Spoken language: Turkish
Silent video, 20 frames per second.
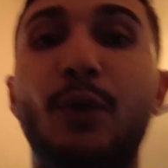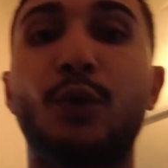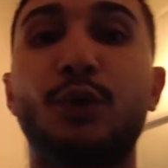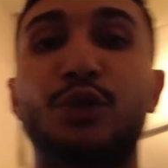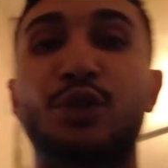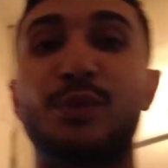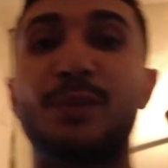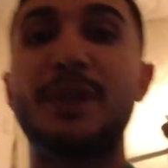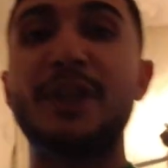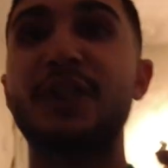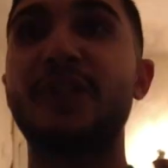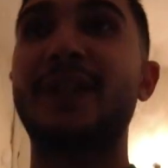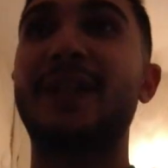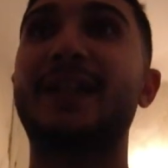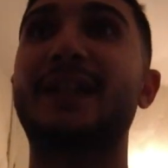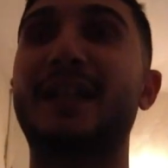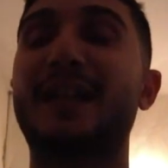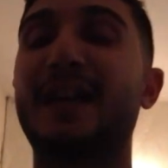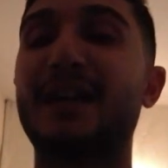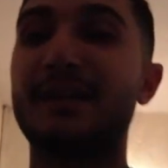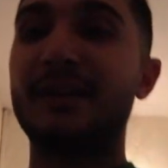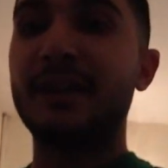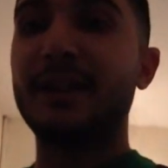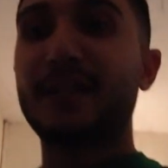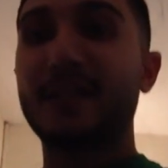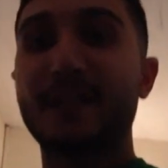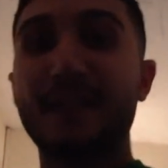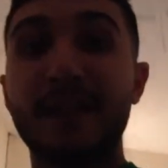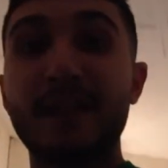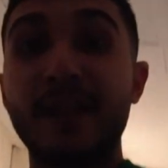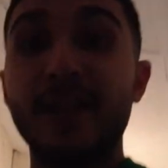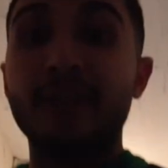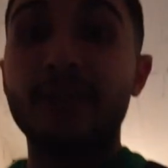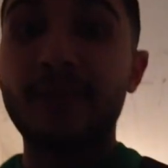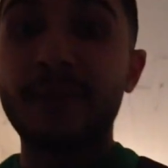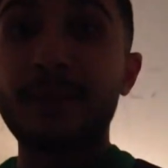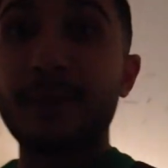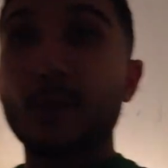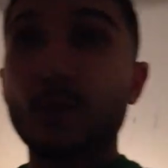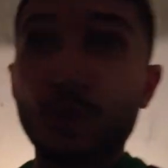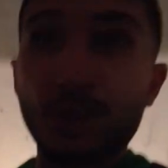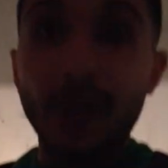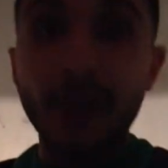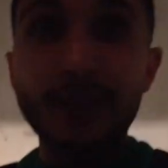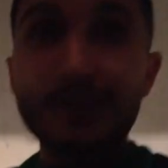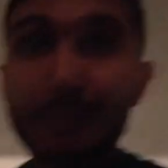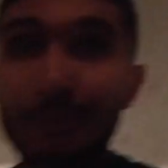35 dakika var. Ve ben şu an